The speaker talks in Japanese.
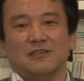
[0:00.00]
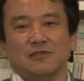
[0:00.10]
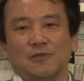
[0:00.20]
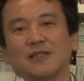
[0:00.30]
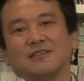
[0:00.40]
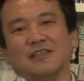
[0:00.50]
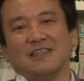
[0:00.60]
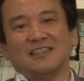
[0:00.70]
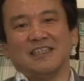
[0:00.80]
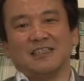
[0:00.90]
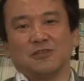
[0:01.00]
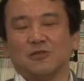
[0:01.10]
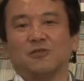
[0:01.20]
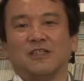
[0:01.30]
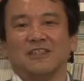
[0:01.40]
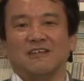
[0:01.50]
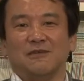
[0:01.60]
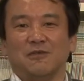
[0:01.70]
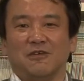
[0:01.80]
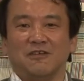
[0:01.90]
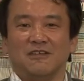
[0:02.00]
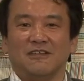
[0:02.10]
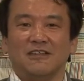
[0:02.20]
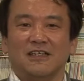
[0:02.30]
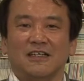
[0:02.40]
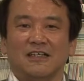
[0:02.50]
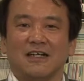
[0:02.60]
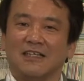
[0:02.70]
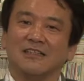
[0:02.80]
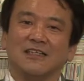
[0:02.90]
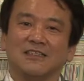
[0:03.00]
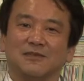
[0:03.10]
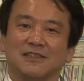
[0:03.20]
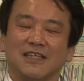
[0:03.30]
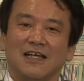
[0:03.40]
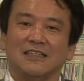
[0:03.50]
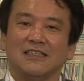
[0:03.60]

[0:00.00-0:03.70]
うまくてですねちょっとこれにはもう感激しました。